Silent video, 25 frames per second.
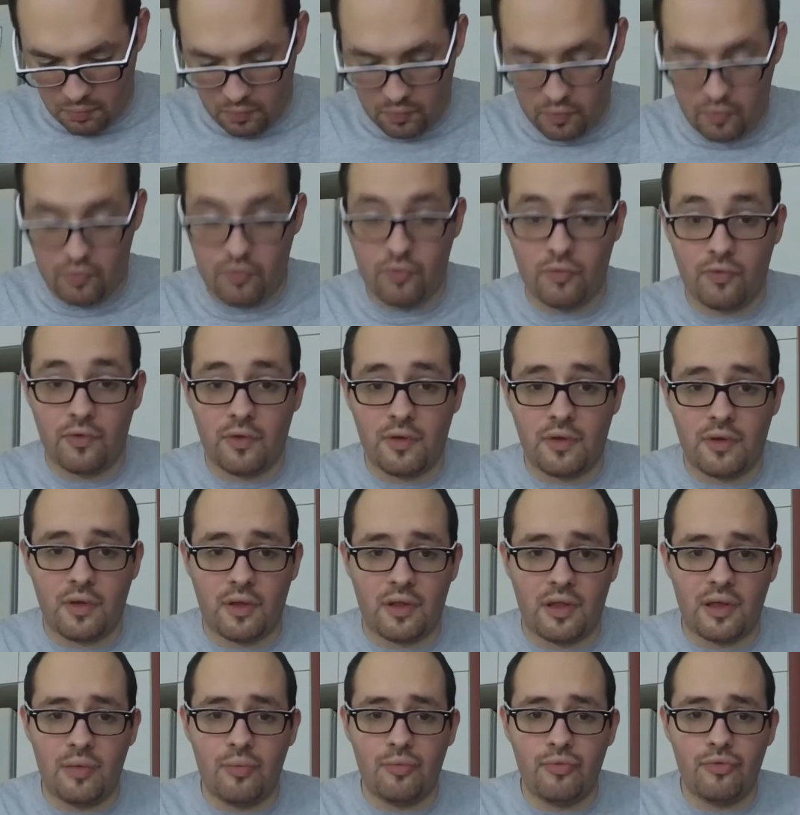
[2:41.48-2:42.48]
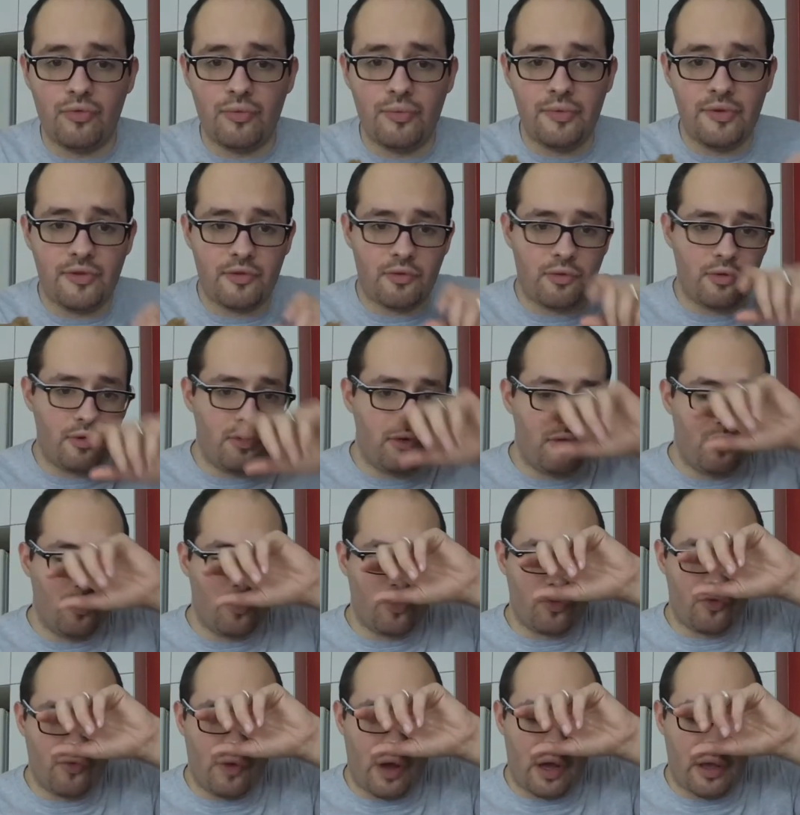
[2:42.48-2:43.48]
Ils ont dit qu'il y a des bouts de biscuits dedans,
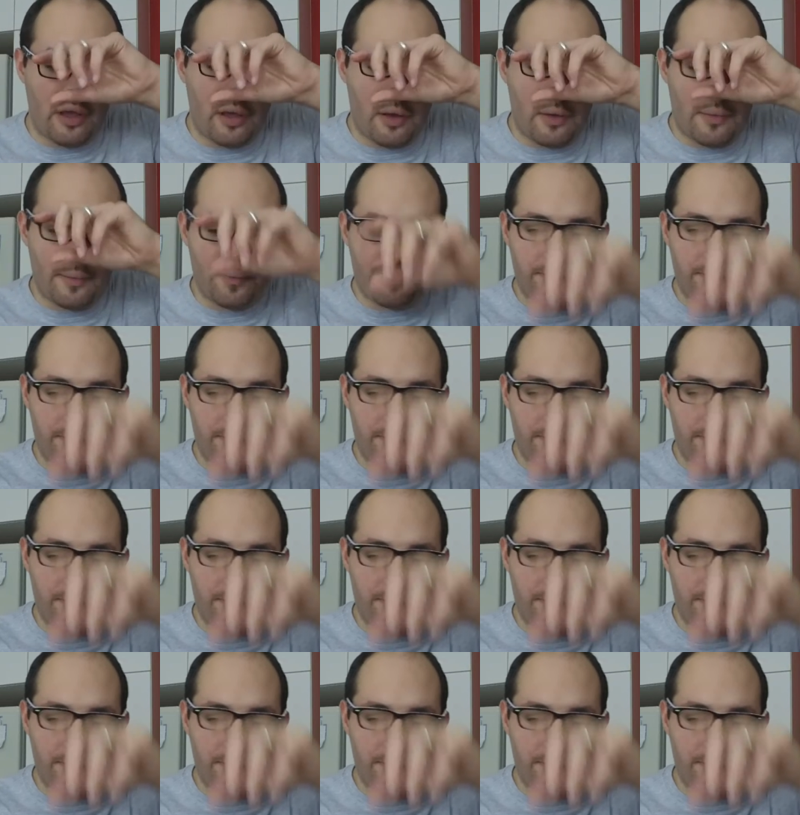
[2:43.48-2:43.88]
je vois rien.